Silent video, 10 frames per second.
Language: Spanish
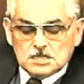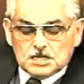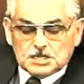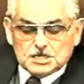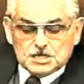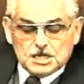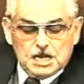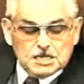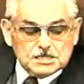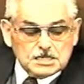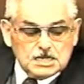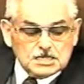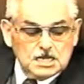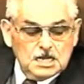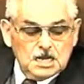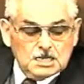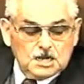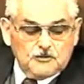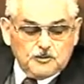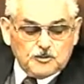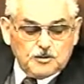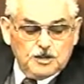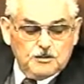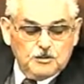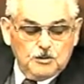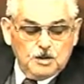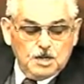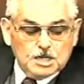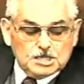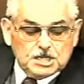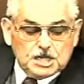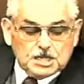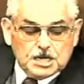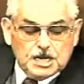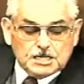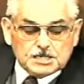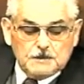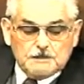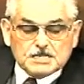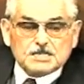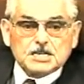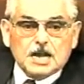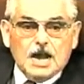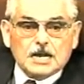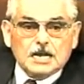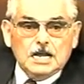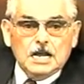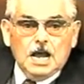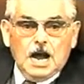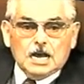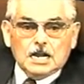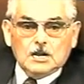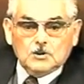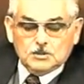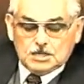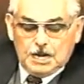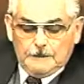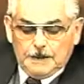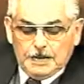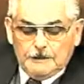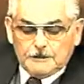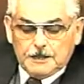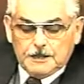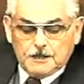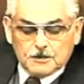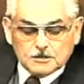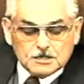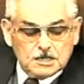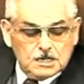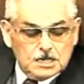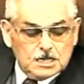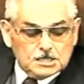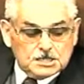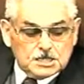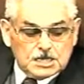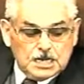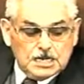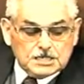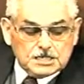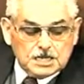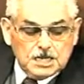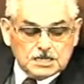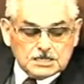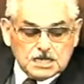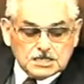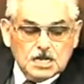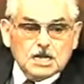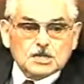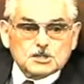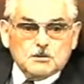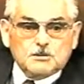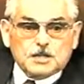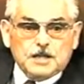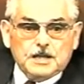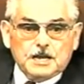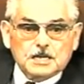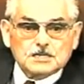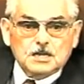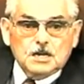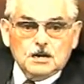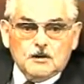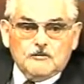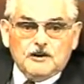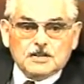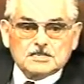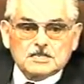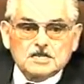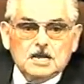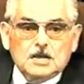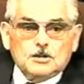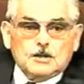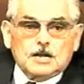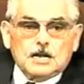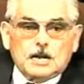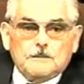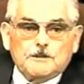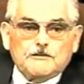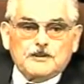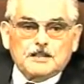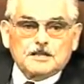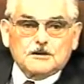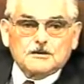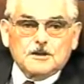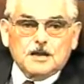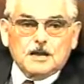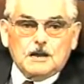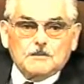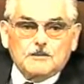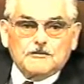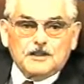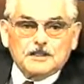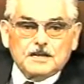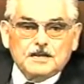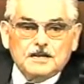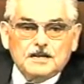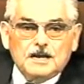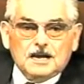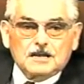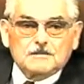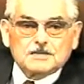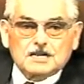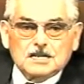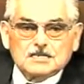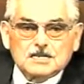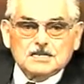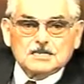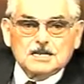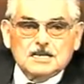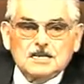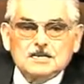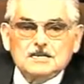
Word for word: las enseñanzas del futurismo sin detenerse a investigar a la luz de la palabra de Dios si tales enseñanzas son verdaderas o falsas. No dejen campo enfrente, no dejen campo enfrente. Rímense así enseguida.